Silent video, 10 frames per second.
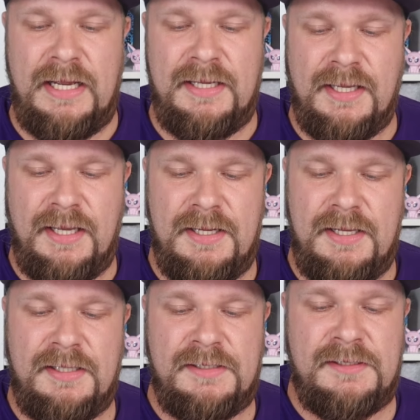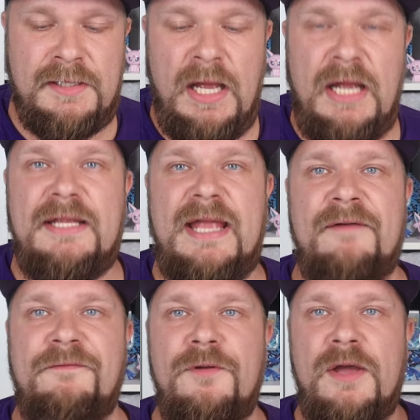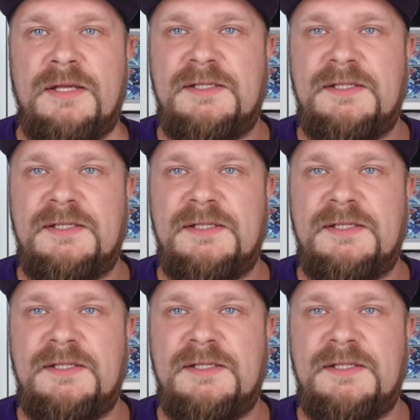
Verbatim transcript: da drin ist. Dafür